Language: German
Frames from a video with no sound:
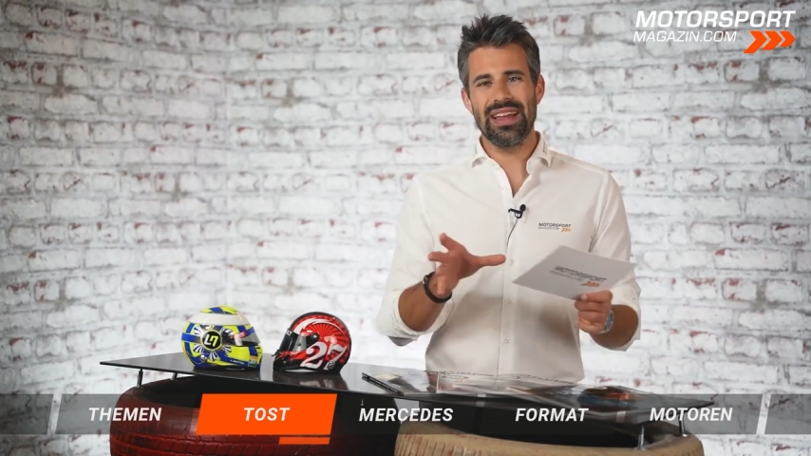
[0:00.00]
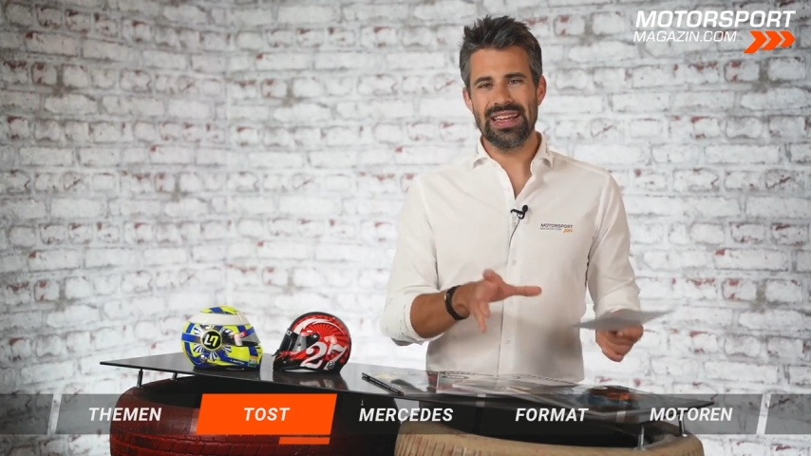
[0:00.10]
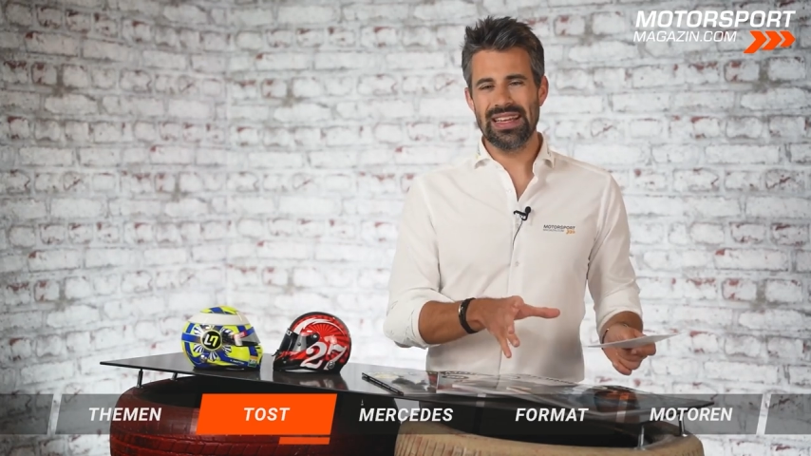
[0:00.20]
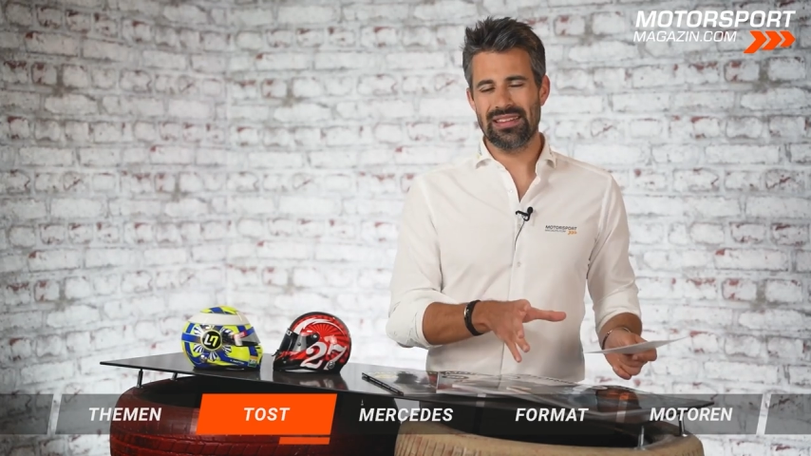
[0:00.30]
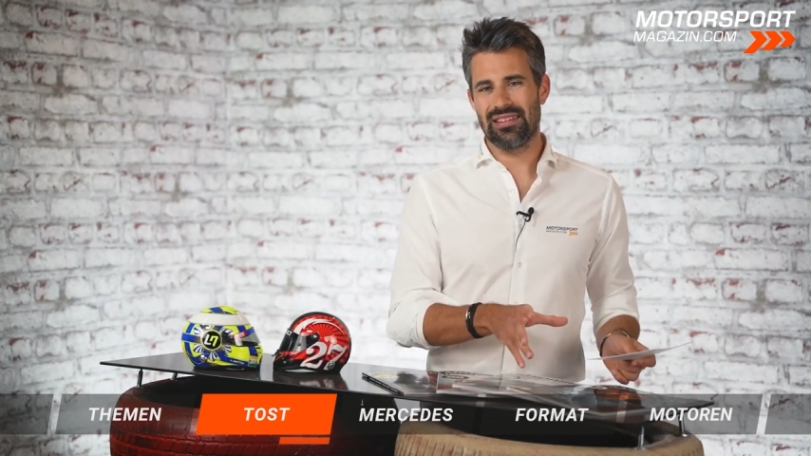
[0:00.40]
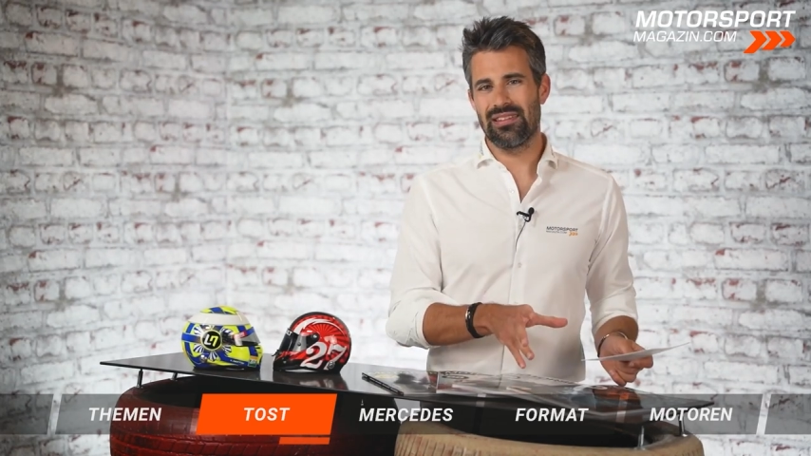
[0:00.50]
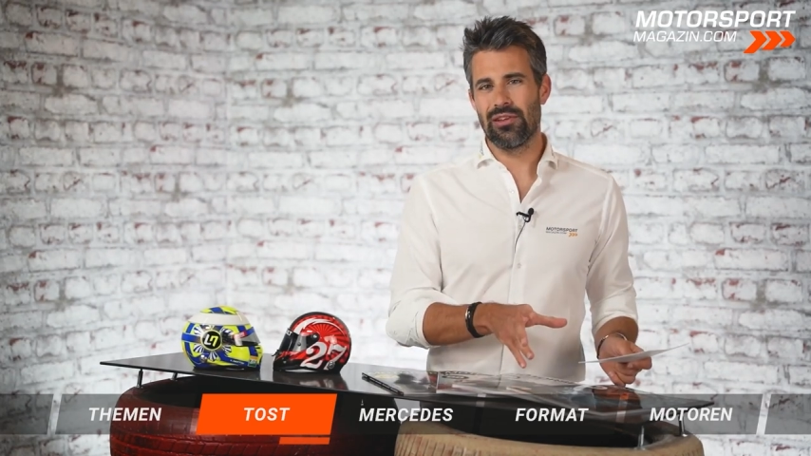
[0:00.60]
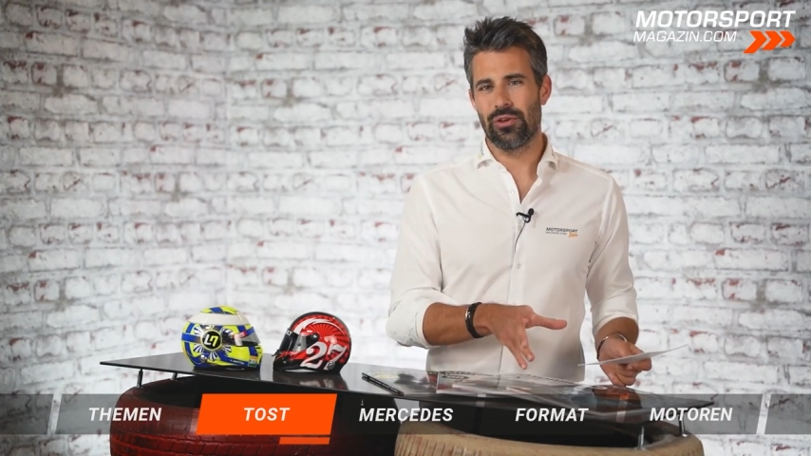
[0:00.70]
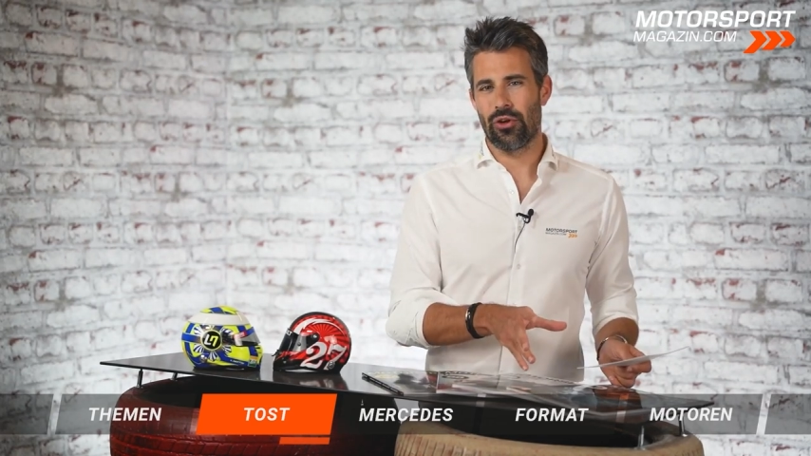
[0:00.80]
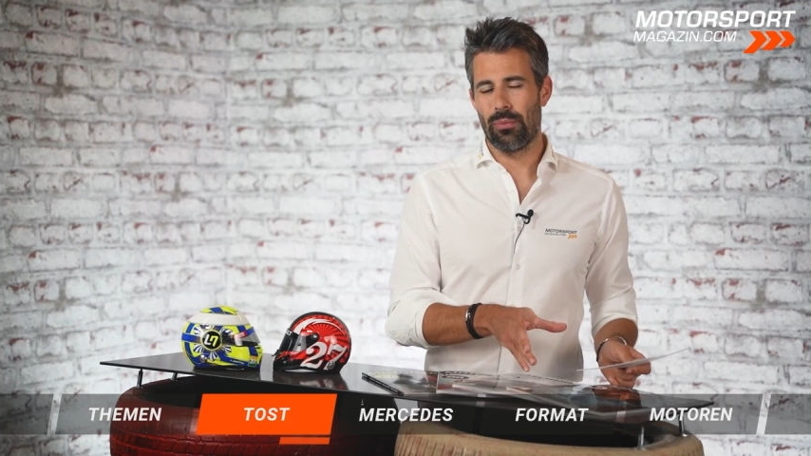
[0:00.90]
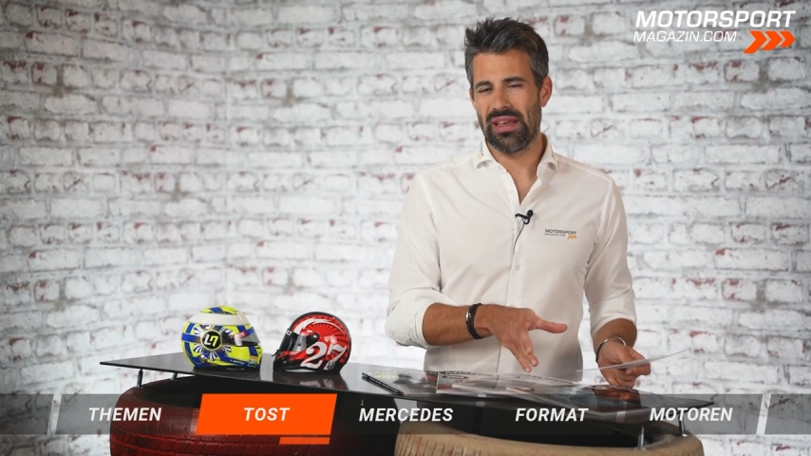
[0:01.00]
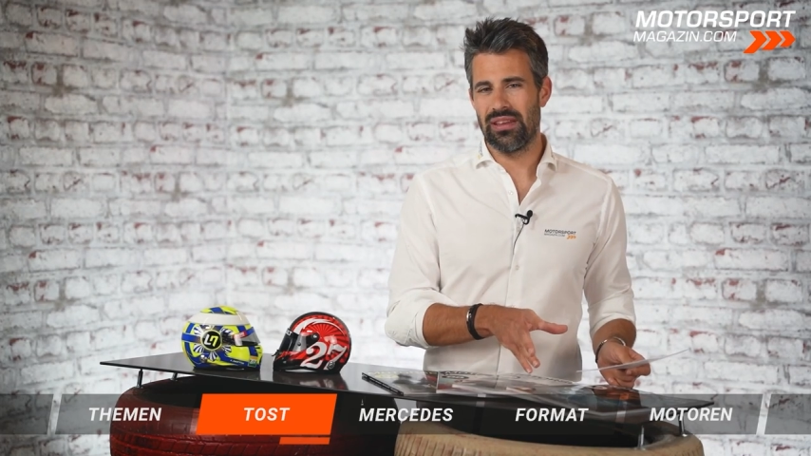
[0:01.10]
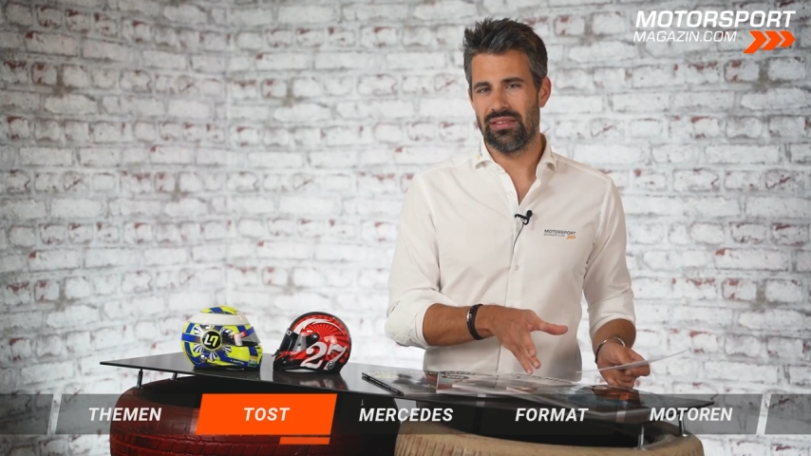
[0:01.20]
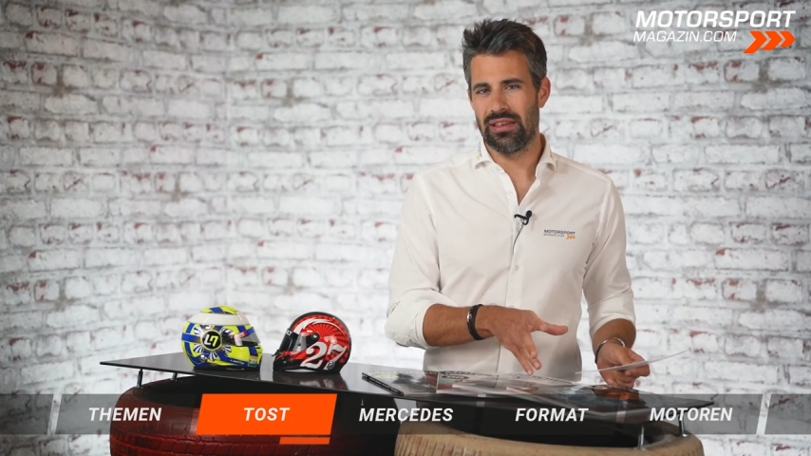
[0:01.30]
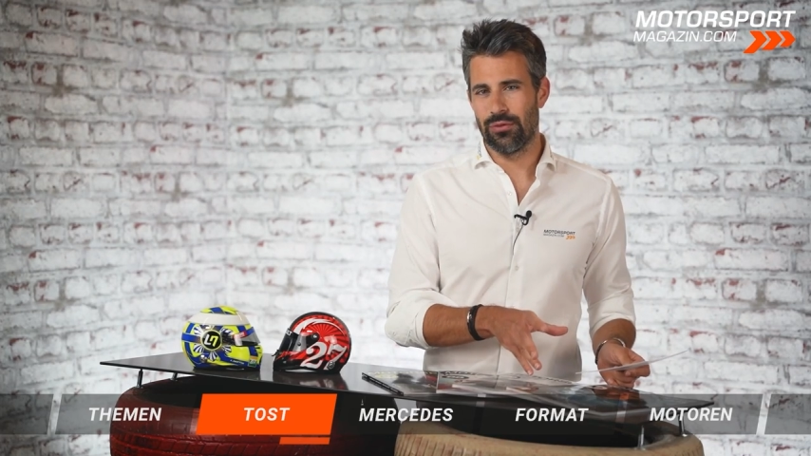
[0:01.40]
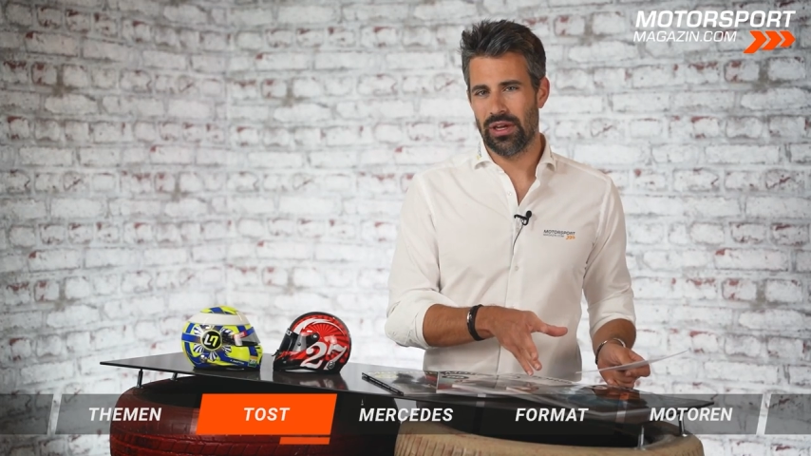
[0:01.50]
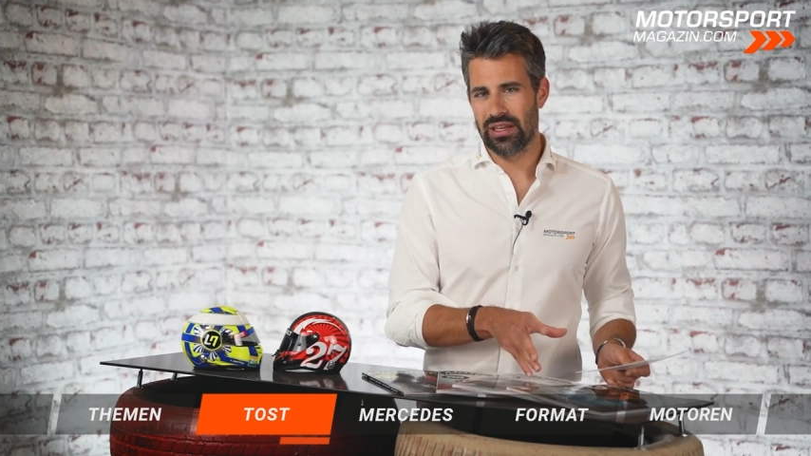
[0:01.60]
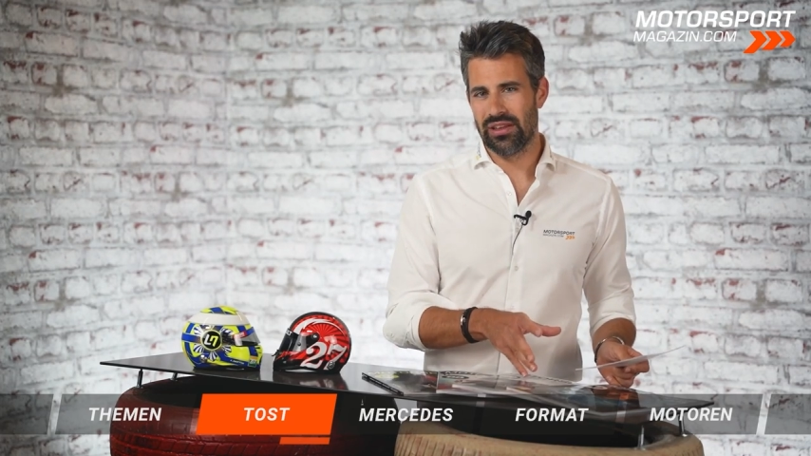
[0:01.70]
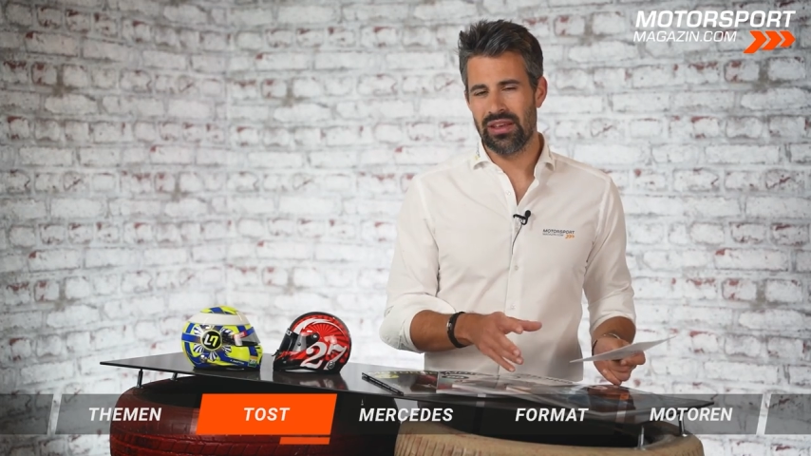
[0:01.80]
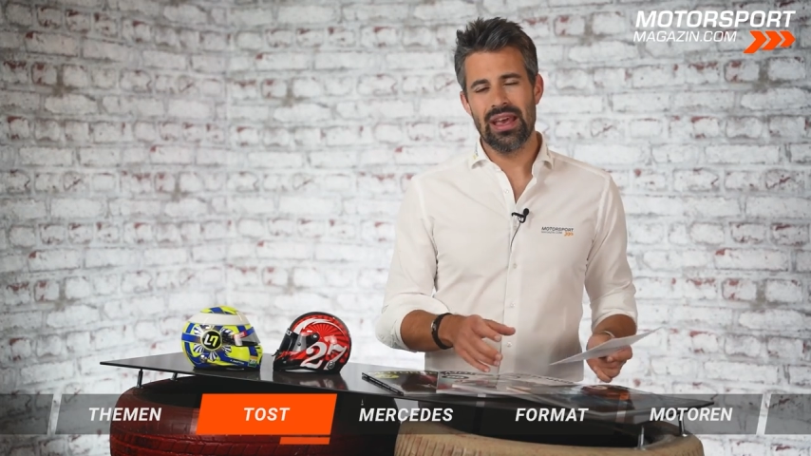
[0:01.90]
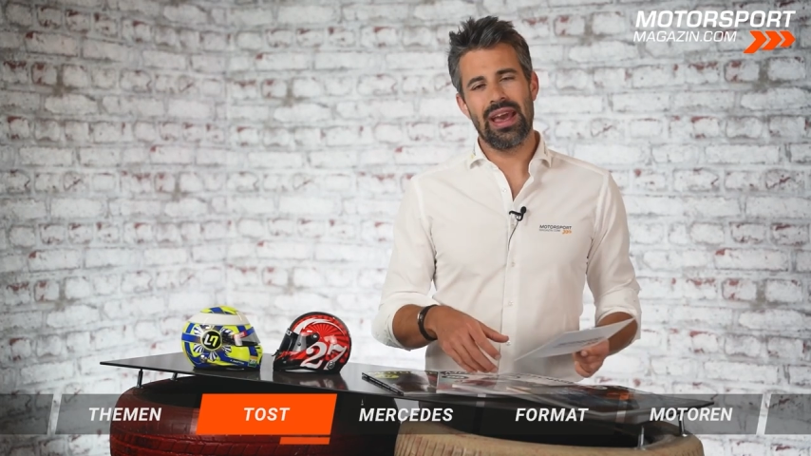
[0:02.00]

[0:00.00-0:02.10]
Nicht, dass es Laurent Mekis geworden ist.